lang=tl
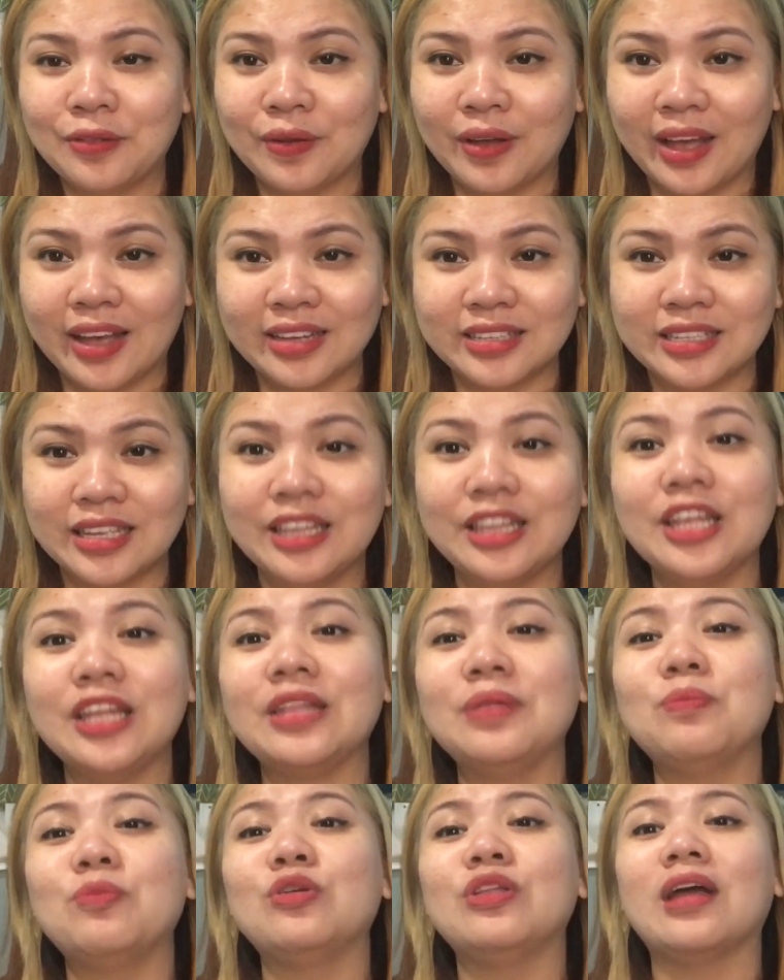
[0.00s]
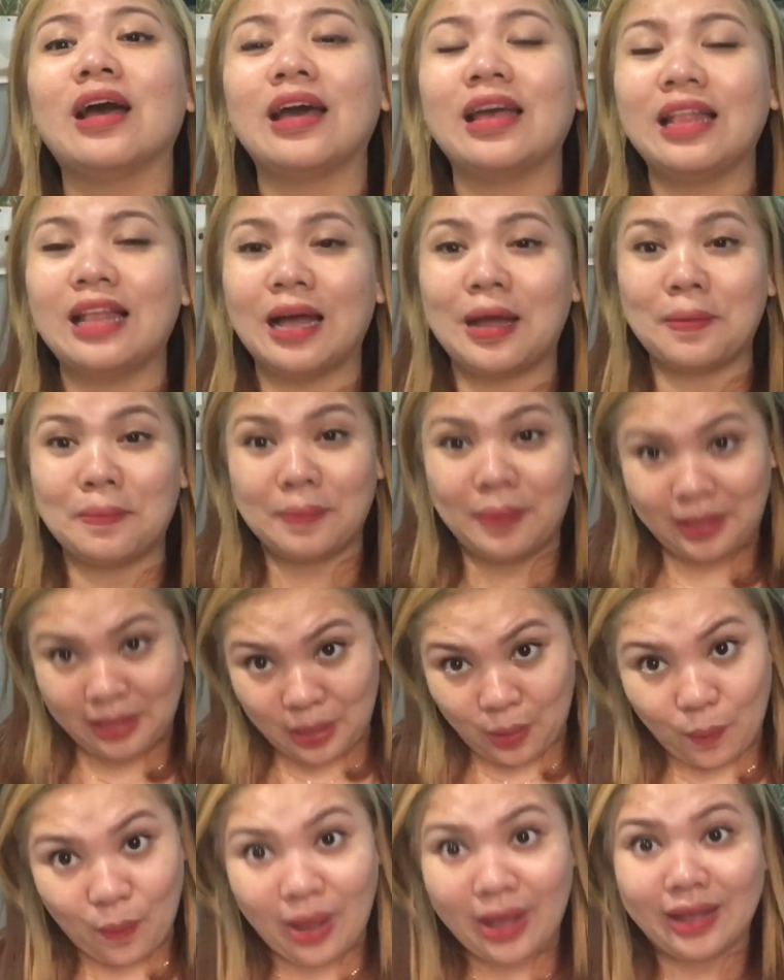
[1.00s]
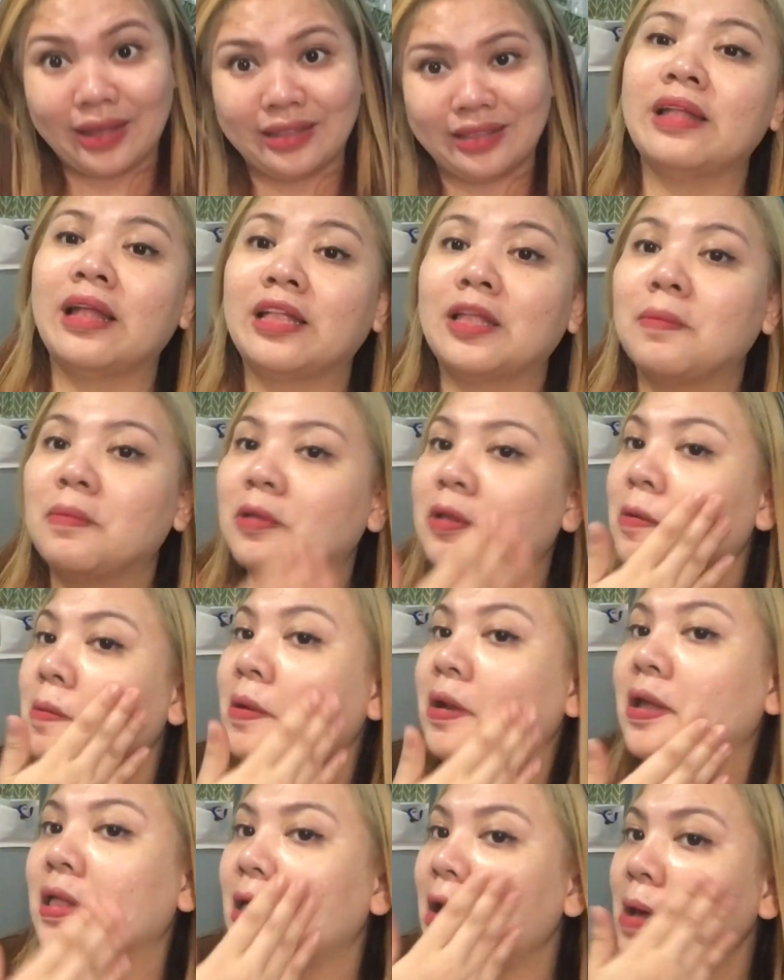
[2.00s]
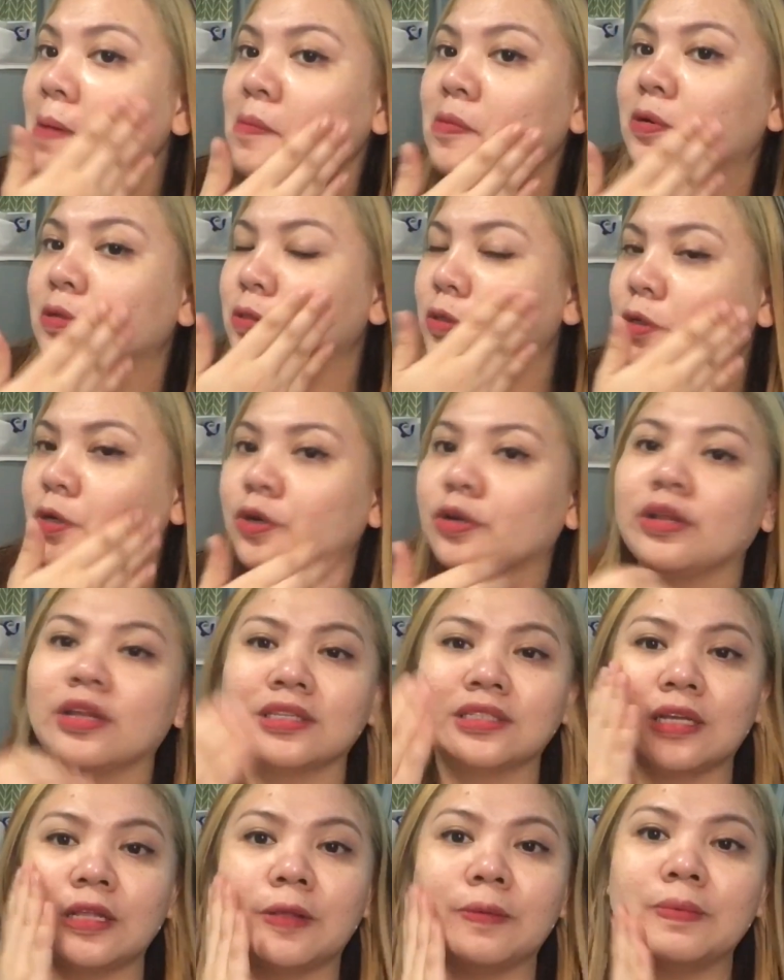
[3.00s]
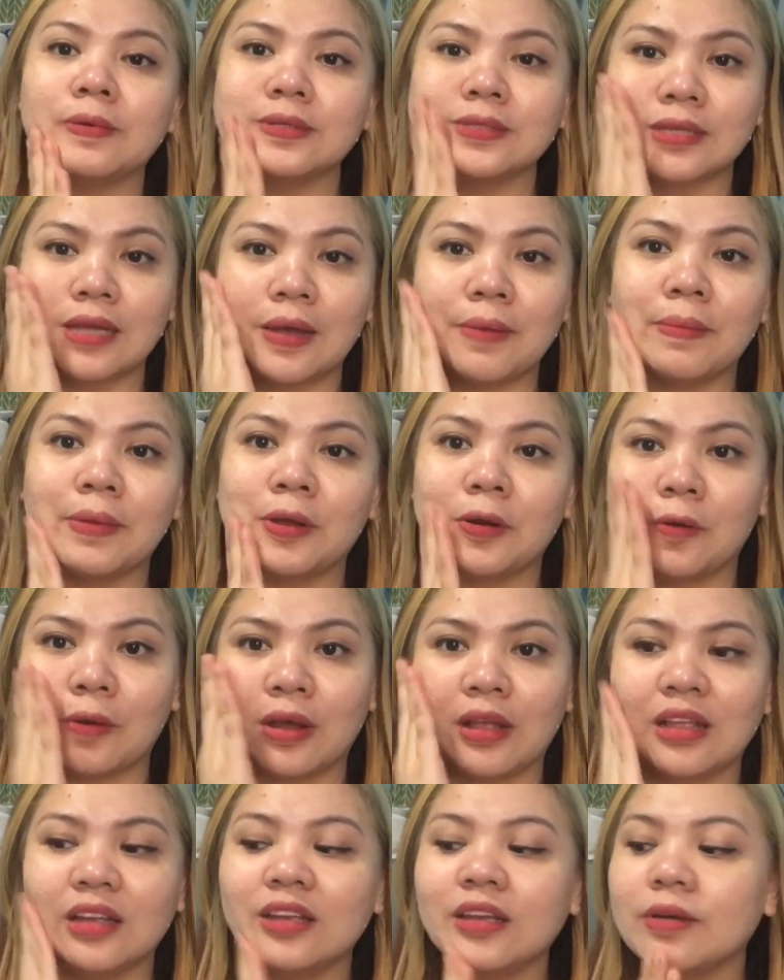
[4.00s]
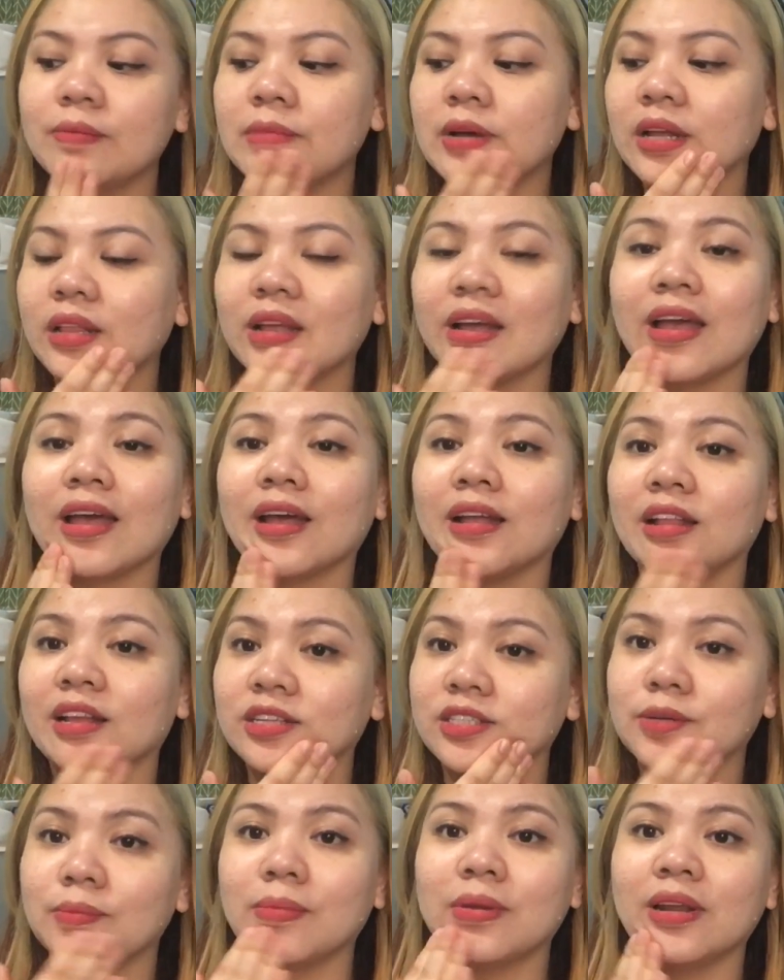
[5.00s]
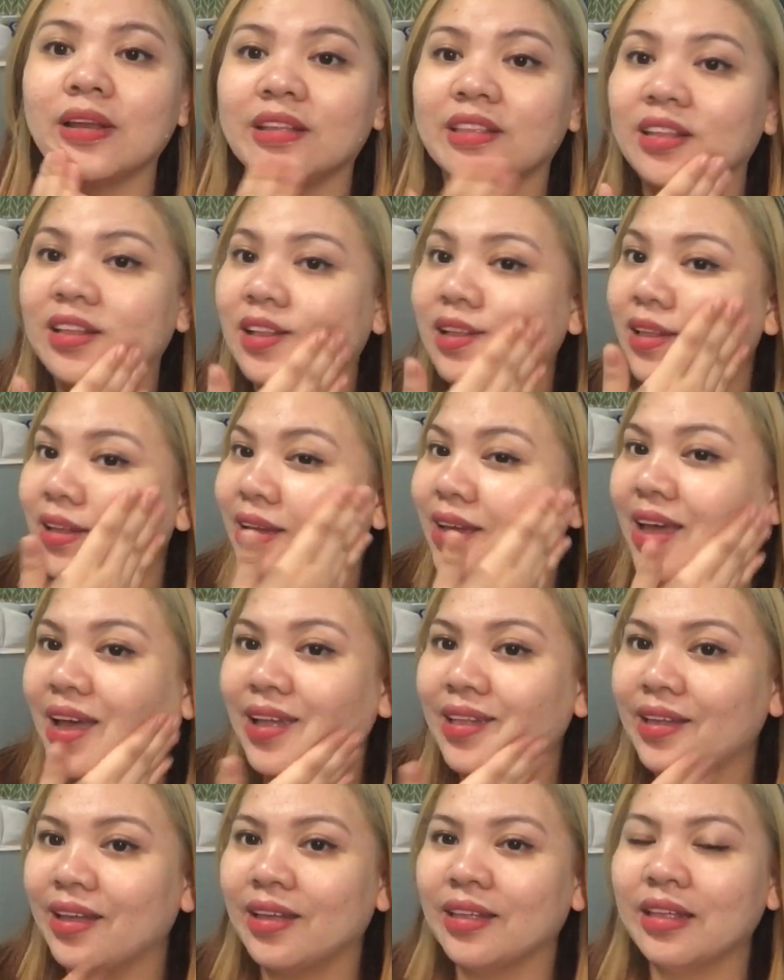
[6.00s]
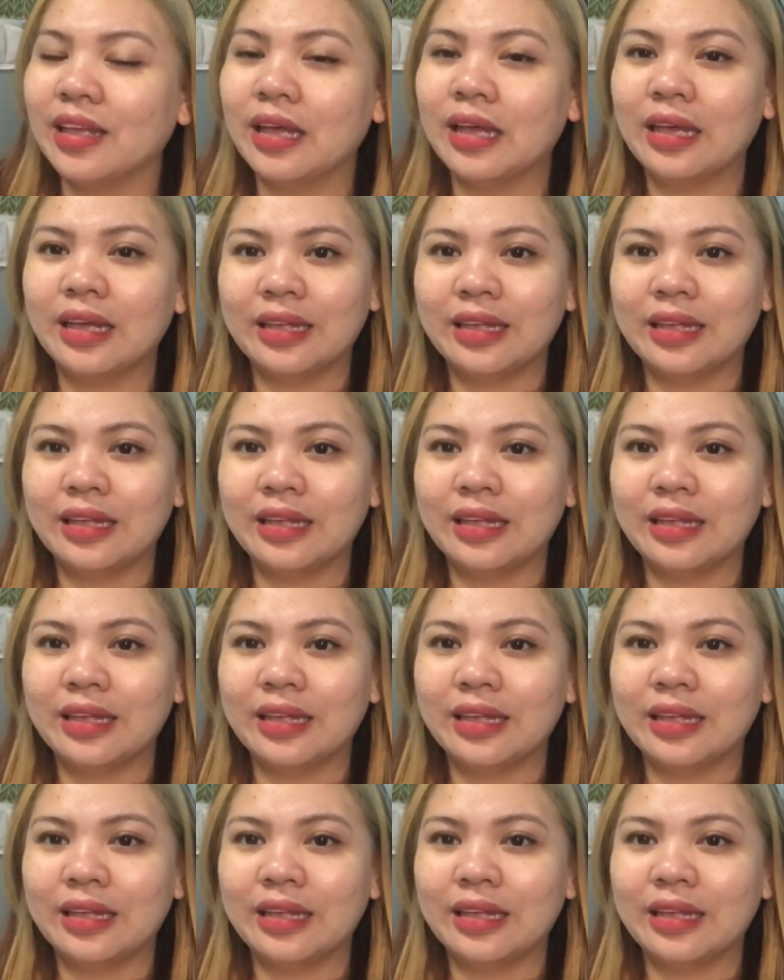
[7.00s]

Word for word: guys, hindi mo na kailangan banlawan. Natamad ka maghilamos or nasa labas ka, meron ka lang yan, maglagay ka lang sa maliit na lalagyan ganan.